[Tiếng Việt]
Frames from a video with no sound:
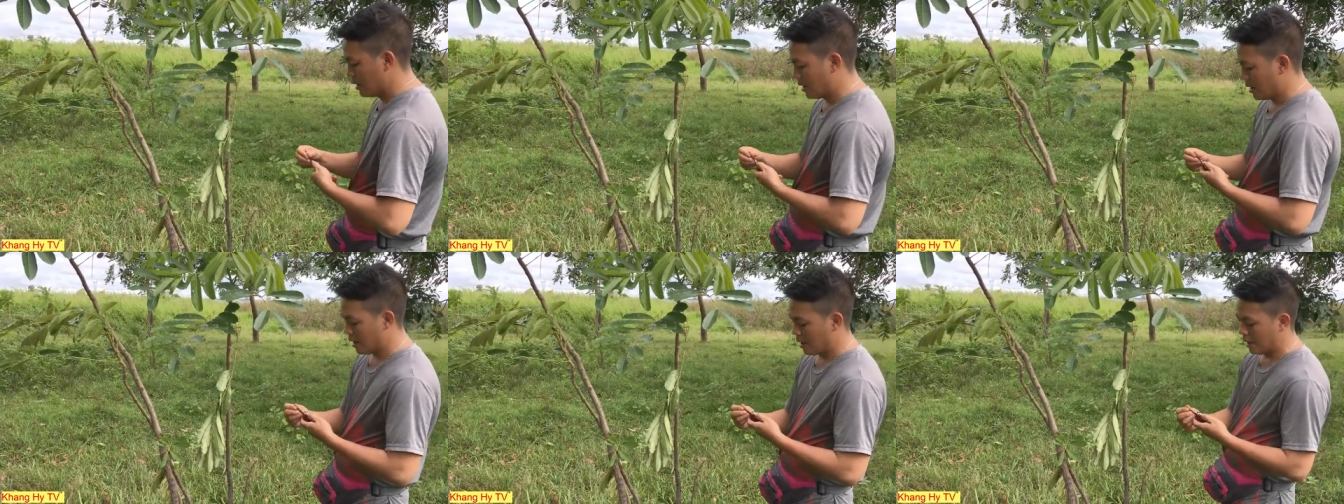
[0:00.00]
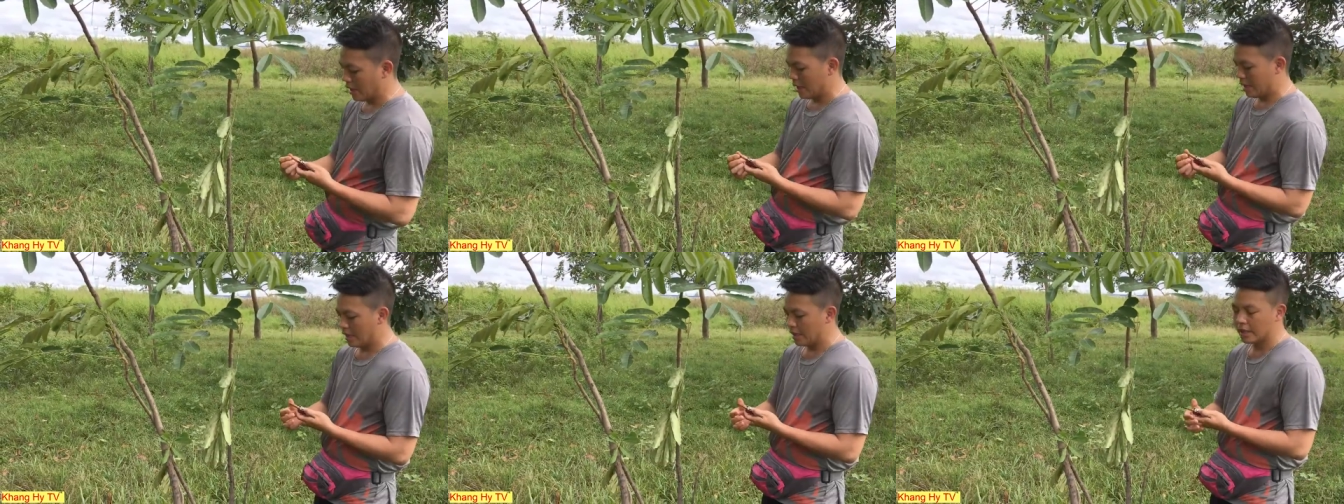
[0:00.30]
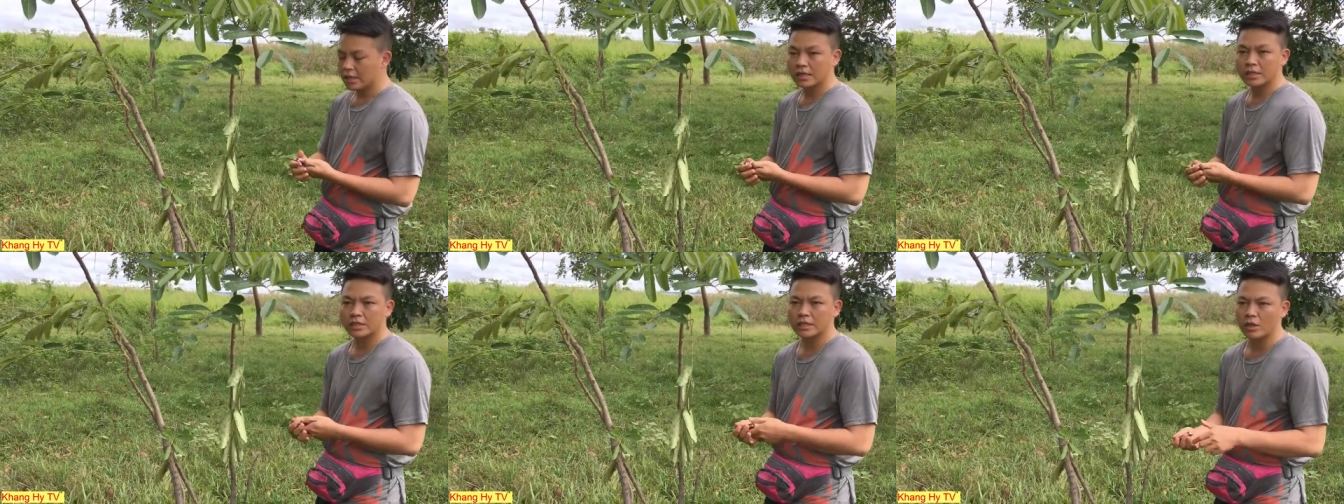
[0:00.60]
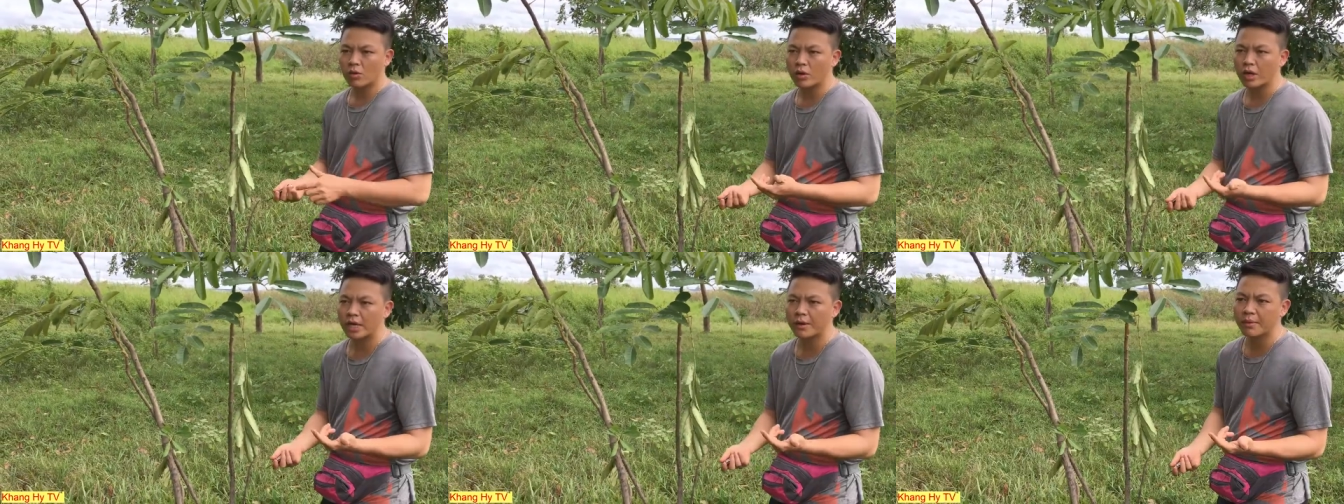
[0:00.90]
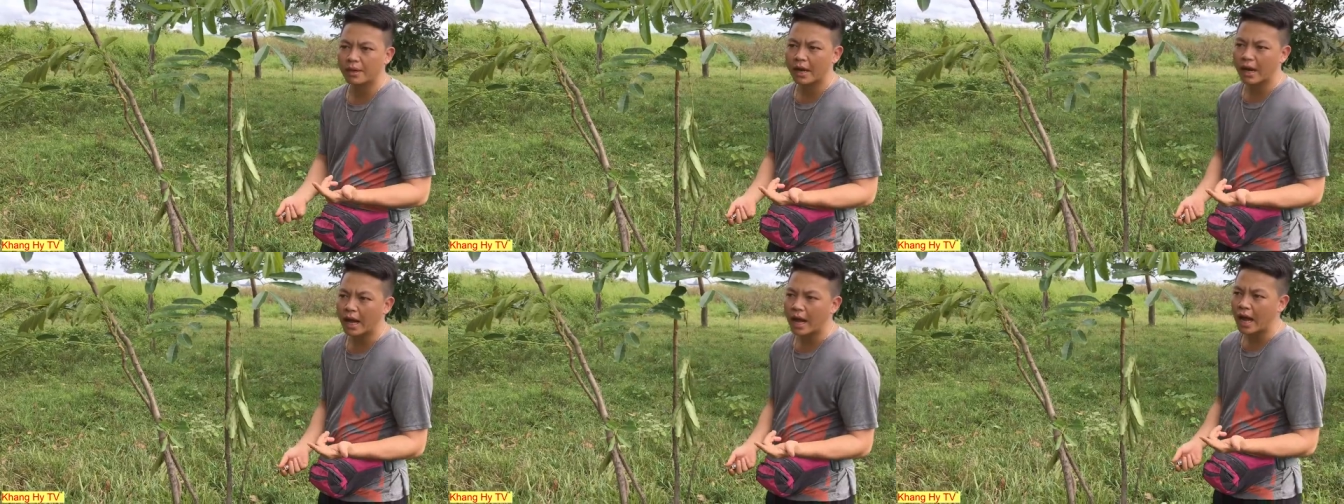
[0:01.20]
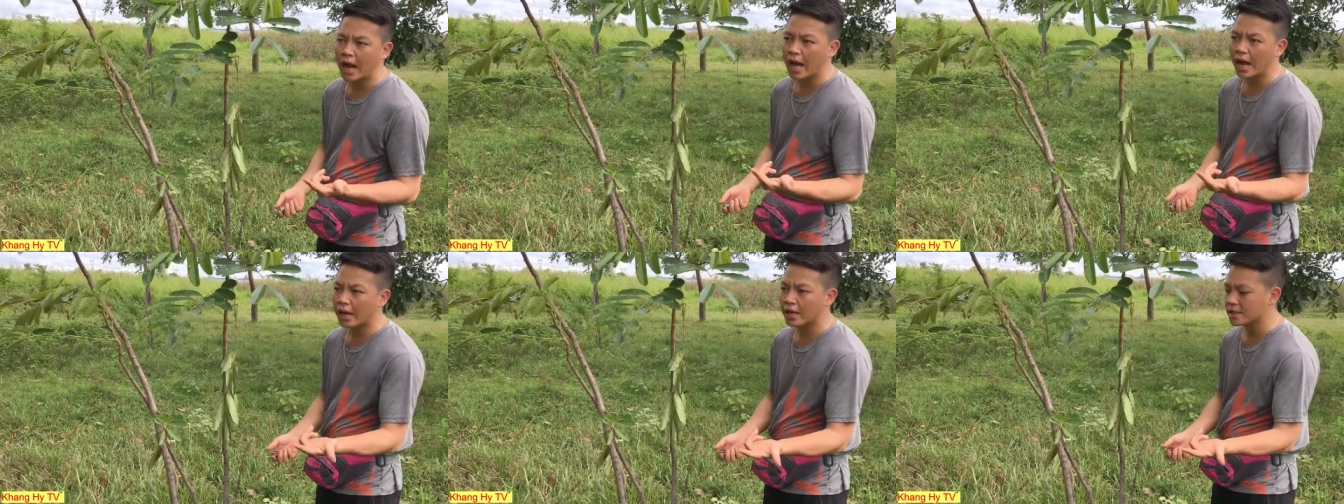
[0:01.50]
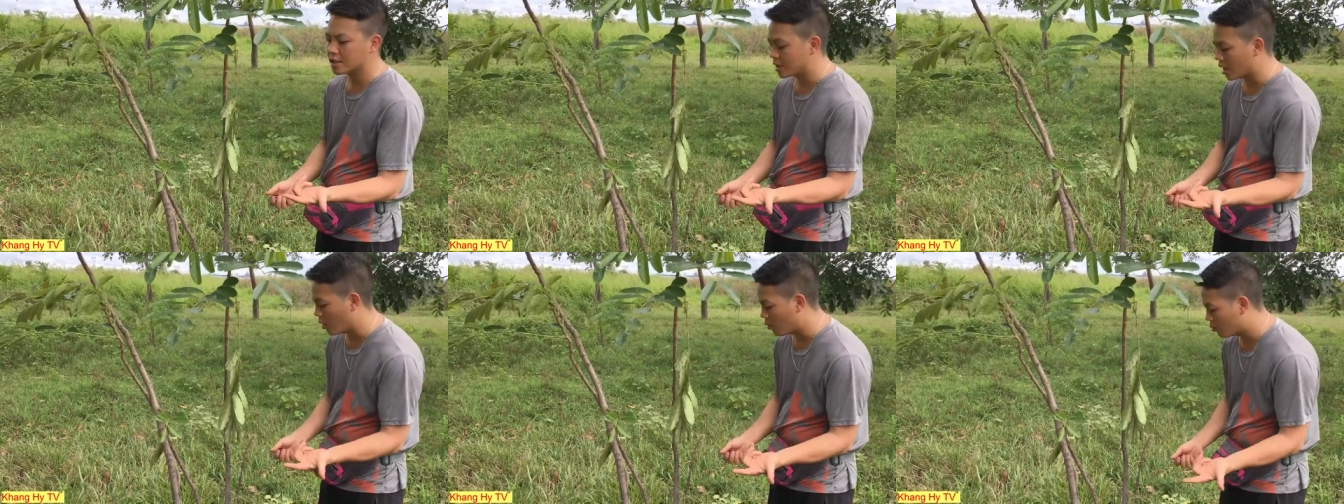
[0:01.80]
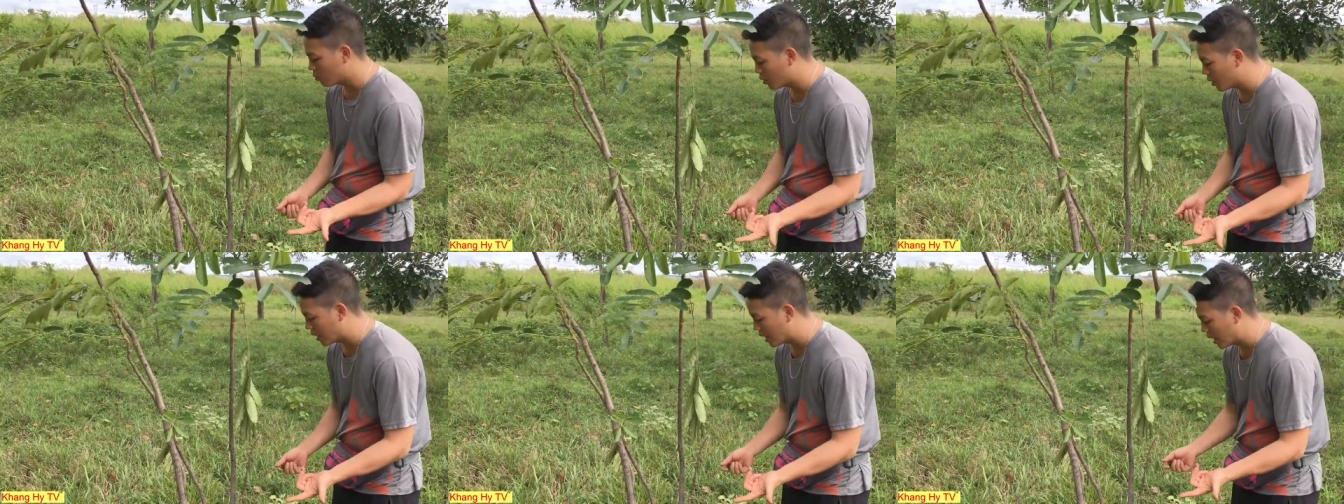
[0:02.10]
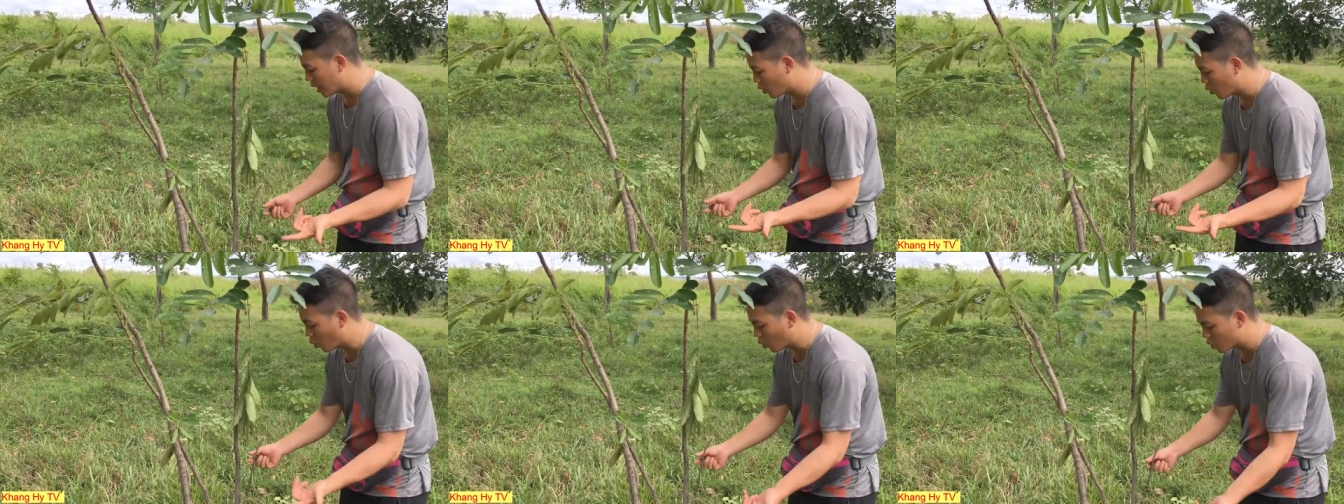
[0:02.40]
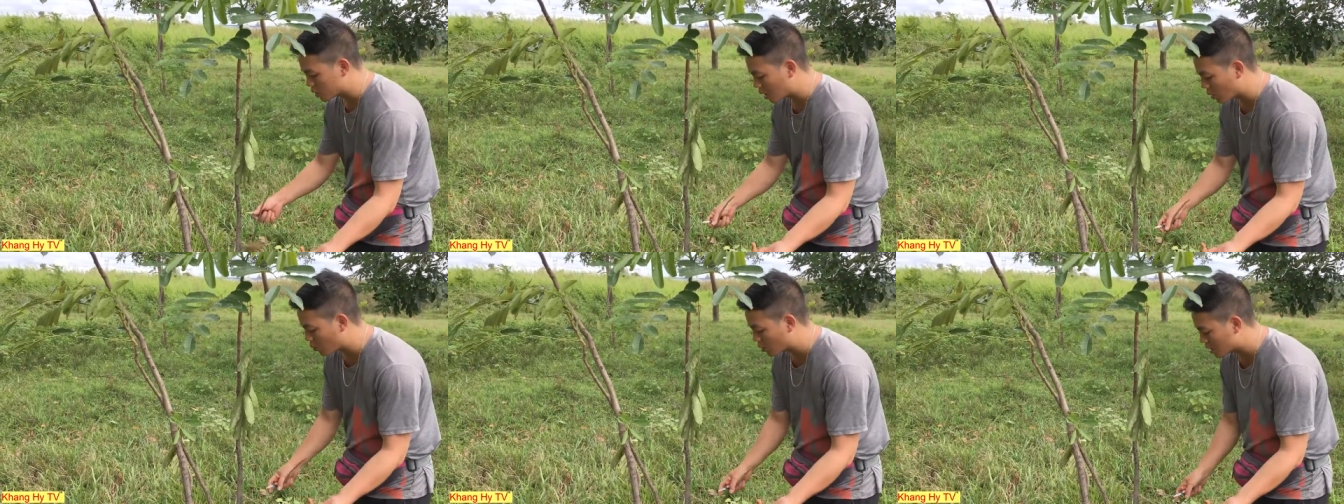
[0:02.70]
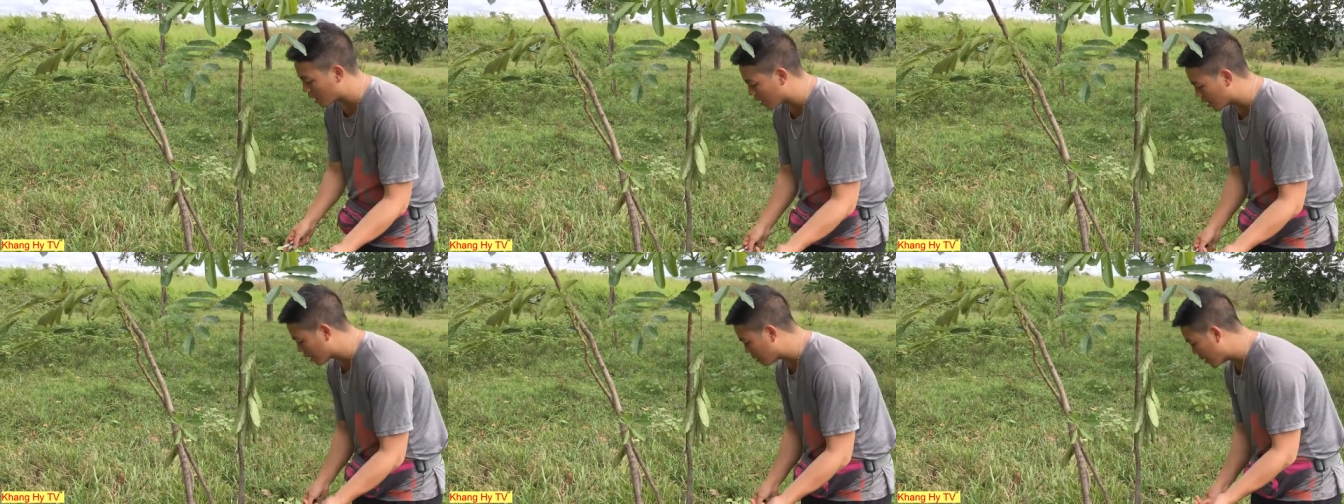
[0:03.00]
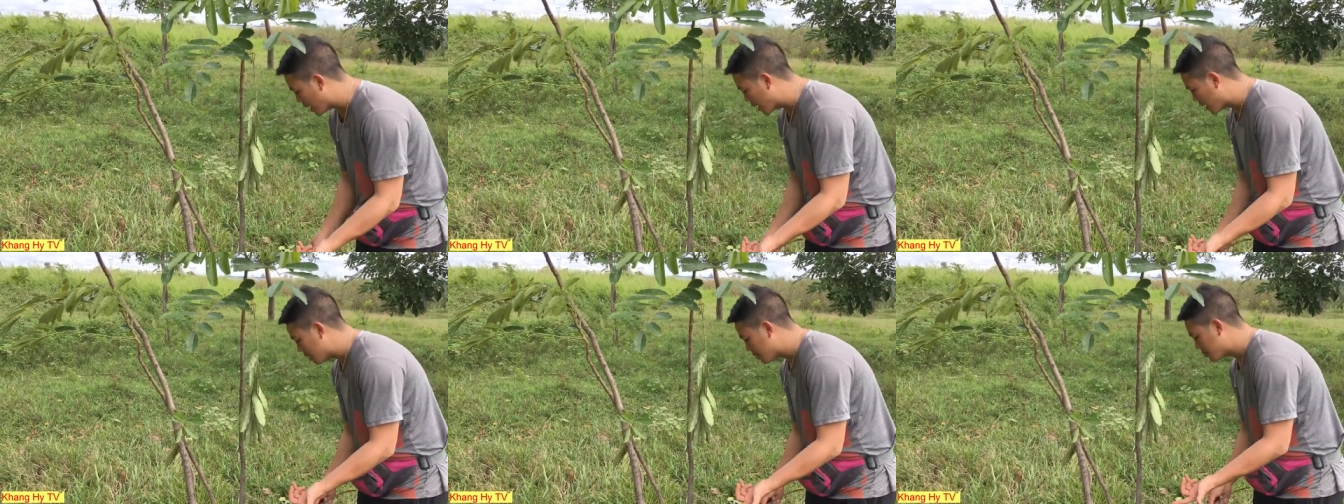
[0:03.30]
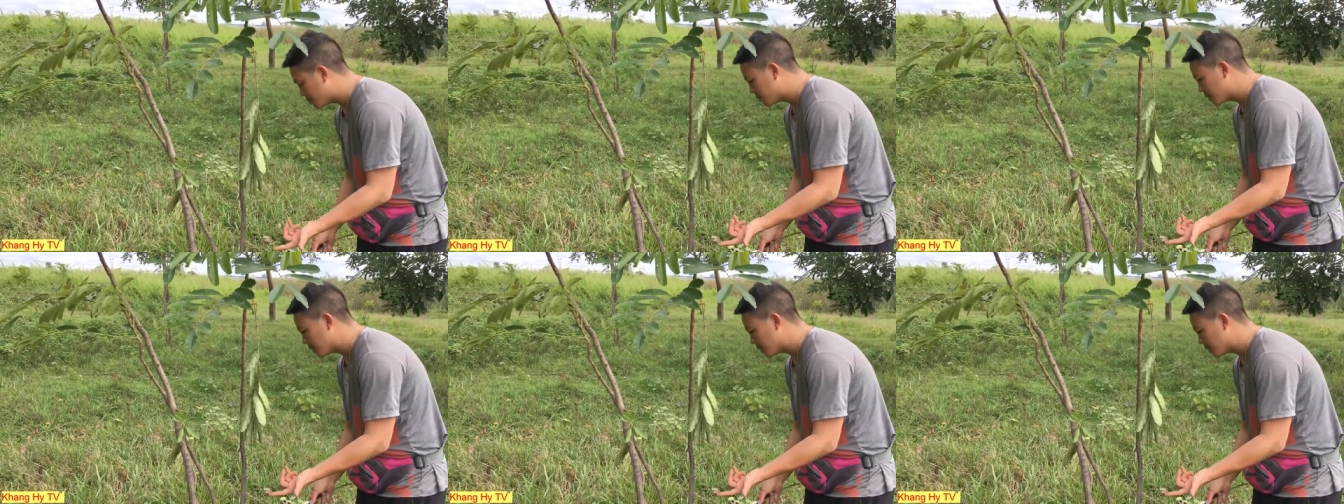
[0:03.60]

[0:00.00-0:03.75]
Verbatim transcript: à, sau khi mà đã ăn xong rồi là ngủ xong một giấc rồi các bạn ạ